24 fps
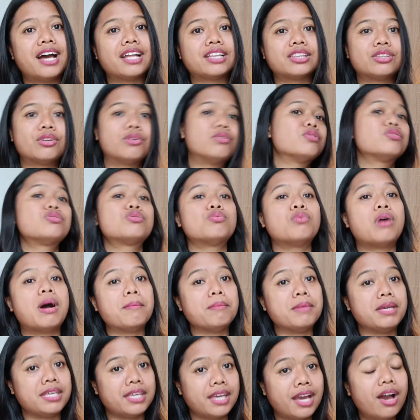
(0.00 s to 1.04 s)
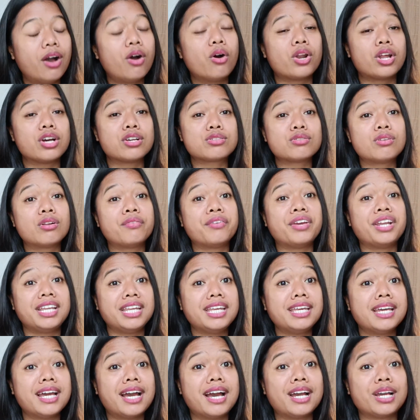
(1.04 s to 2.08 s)
atau suaminya orang
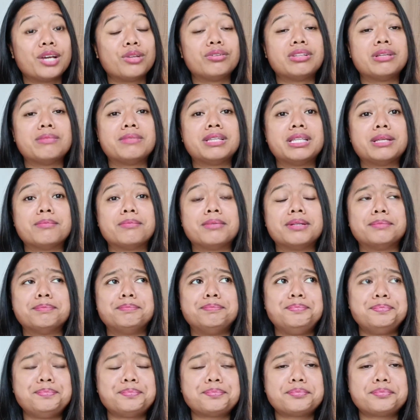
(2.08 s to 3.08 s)
Slovenia gitu teman-teman.